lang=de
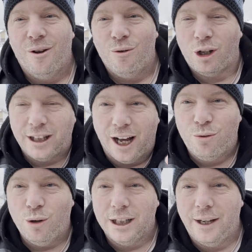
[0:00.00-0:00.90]
oder da
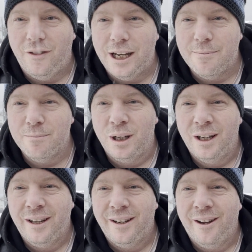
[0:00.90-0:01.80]
und dort im Leben
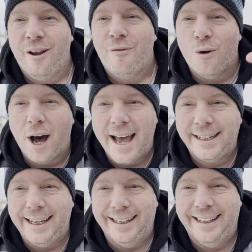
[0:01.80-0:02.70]

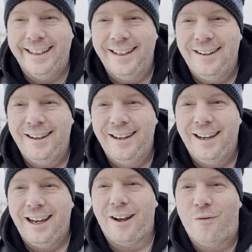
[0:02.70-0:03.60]
vorangehen,
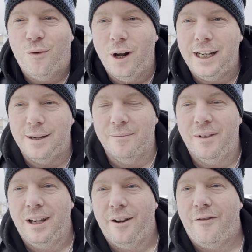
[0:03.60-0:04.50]
es vorleben,
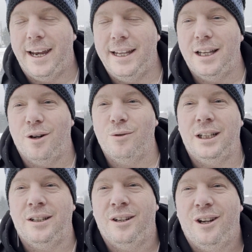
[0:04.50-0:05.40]

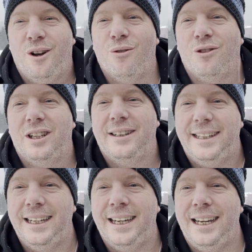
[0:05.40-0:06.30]
Veränderungen und
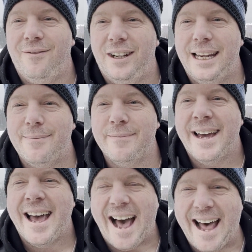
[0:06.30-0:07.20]
Dinge im Leben
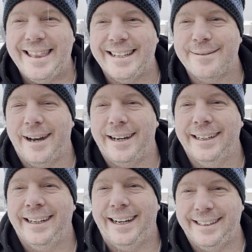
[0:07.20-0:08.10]
anders
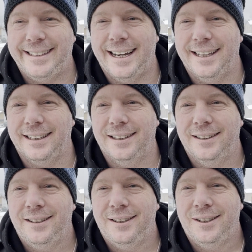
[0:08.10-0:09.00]
machen als die anderen.
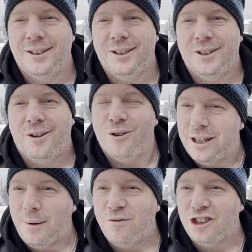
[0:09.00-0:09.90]
Und
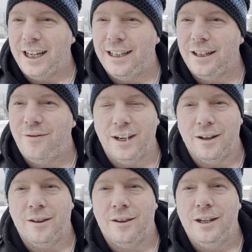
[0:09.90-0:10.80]
selbstverständlich
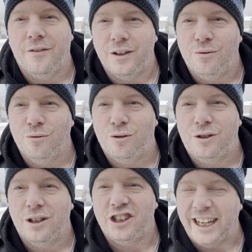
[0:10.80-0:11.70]
werden dir
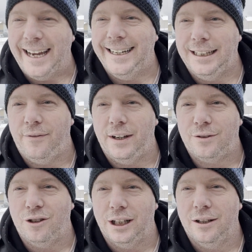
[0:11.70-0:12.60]
versucht, Steine in den
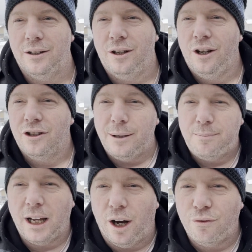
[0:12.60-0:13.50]
Weg zu legen. Es
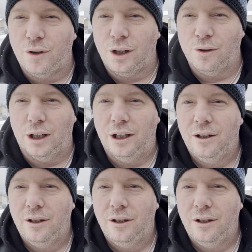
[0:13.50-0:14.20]
gibt Herausforderungen.